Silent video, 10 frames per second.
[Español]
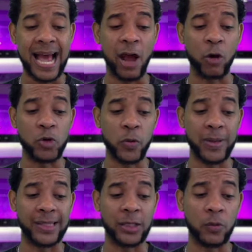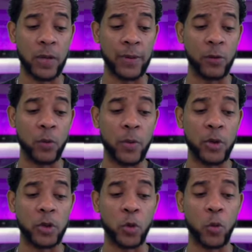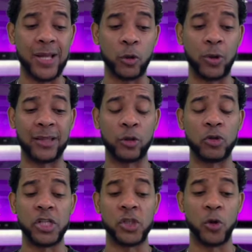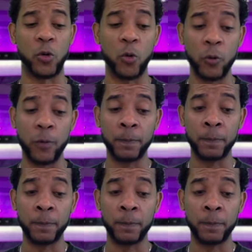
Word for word: al 829-984-1401.